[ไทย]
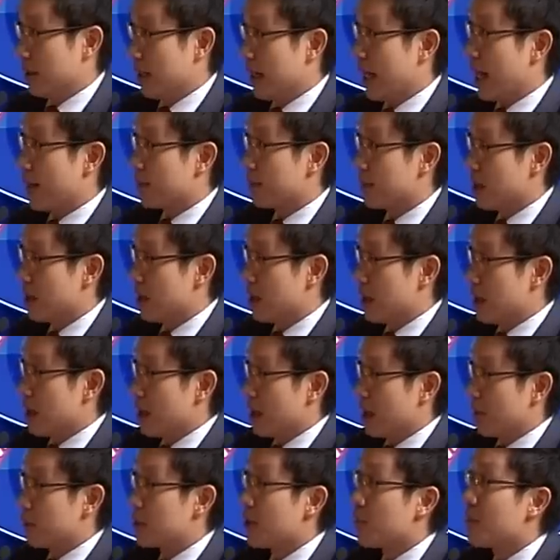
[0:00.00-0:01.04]
นะครับ
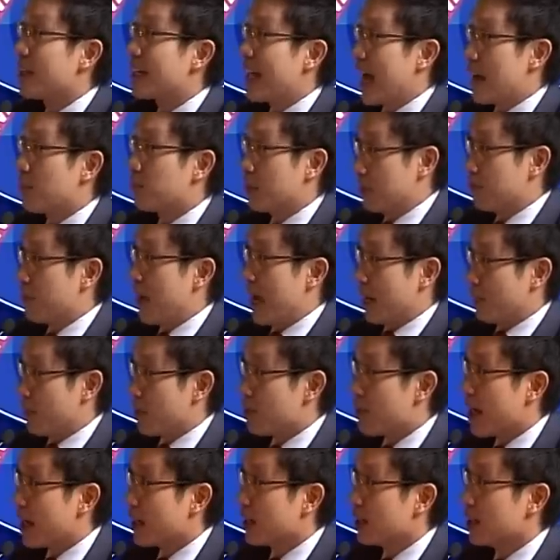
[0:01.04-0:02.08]
จะมีการเปลี่ยนแปลงไป
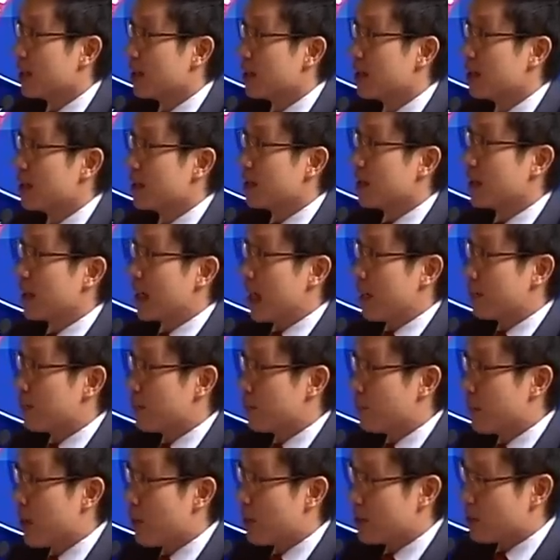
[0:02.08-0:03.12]
ไหมนะครับ
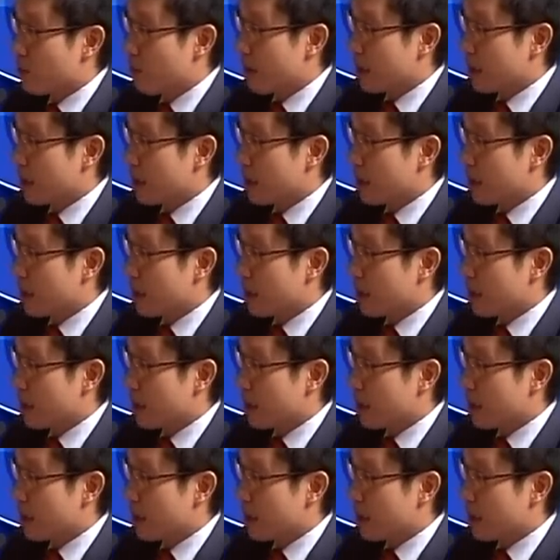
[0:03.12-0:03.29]
ไม่ว่า